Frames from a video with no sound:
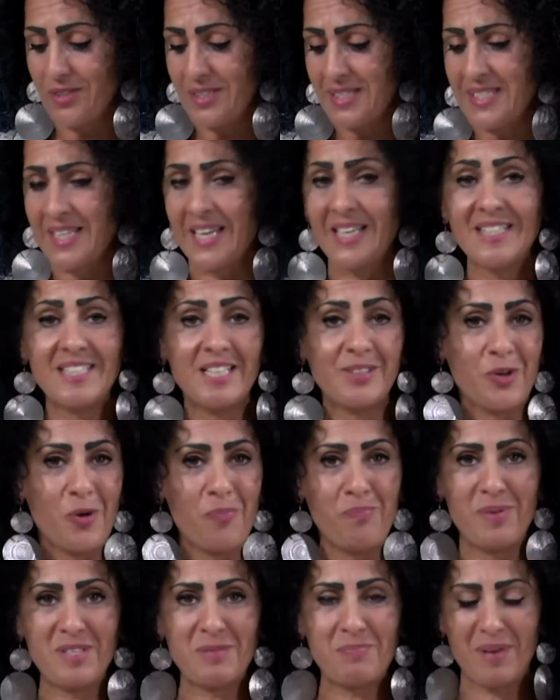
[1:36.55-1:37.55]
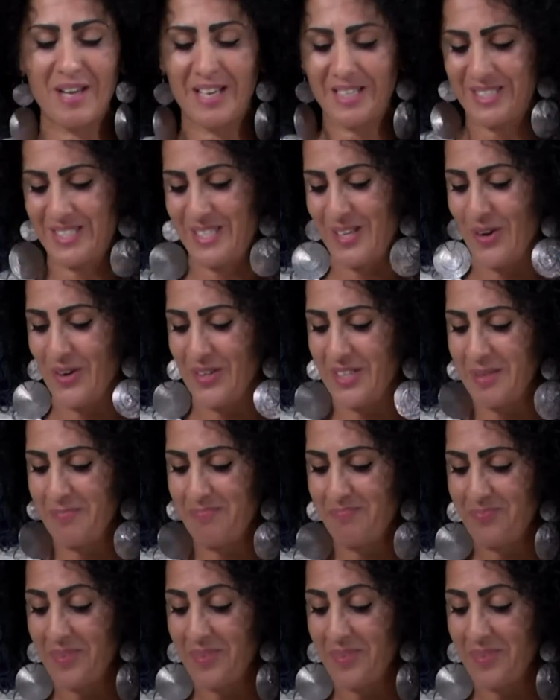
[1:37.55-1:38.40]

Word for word: senza troppe spiegazioni.